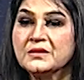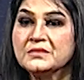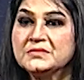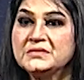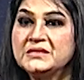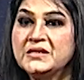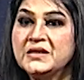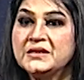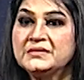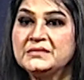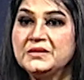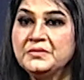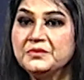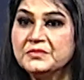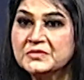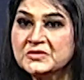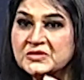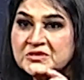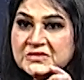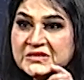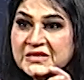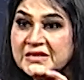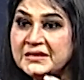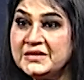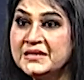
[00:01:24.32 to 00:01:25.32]
যে একটা
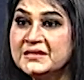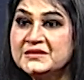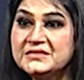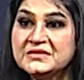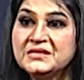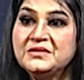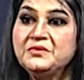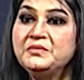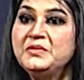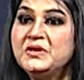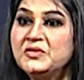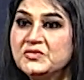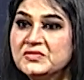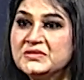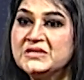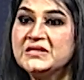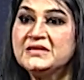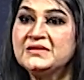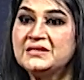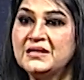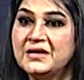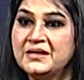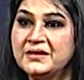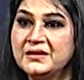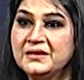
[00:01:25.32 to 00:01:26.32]
সিগনেচার মিউজিক
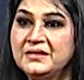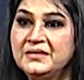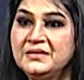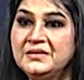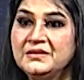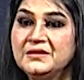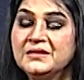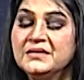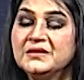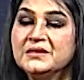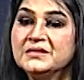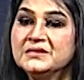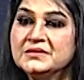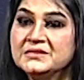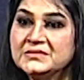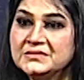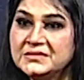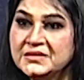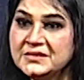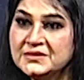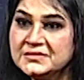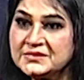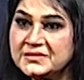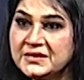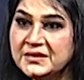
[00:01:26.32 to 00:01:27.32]
থাকে
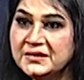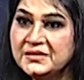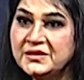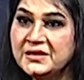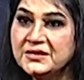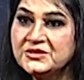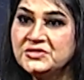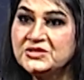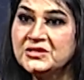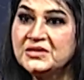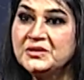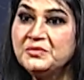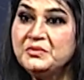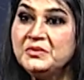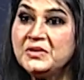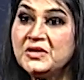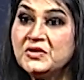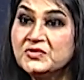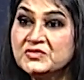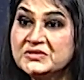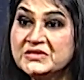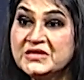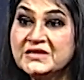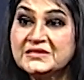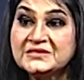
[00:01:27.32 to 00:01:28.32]
সেই সিগনেচার
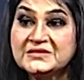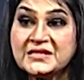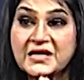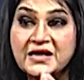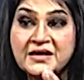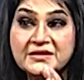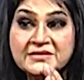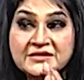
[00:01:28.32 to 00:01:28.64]
মিউজিকটা